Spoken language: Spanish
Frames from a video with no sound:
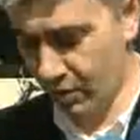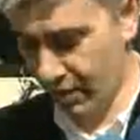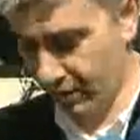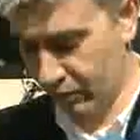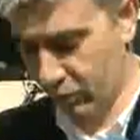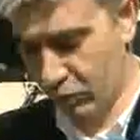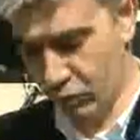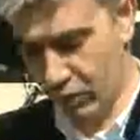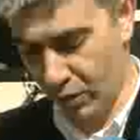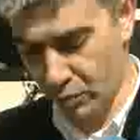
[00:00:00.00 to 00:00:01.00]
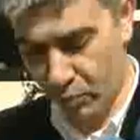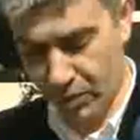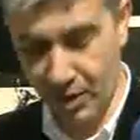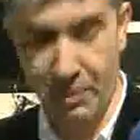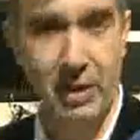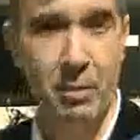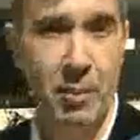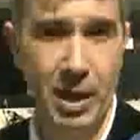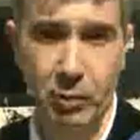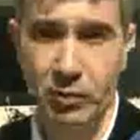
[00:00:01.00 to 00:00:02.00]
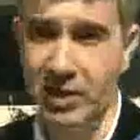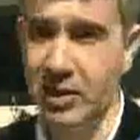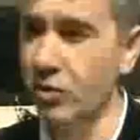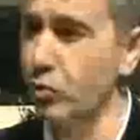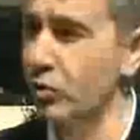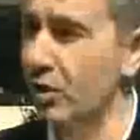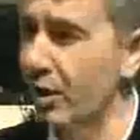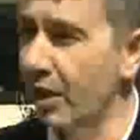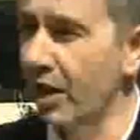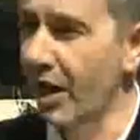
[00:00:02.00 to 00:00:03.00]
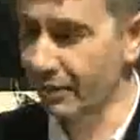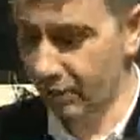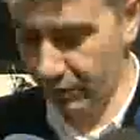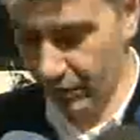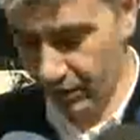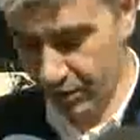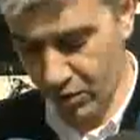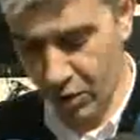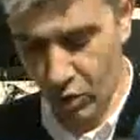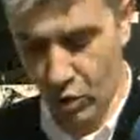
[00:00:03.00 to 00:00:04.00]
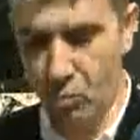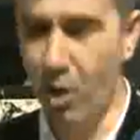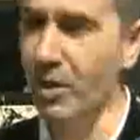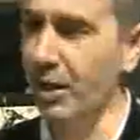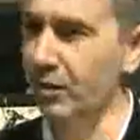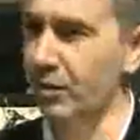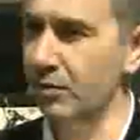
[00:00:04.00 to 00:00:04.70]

al que todos los ciudadanos pueden llamar para apuntarse a sus actividades como abierto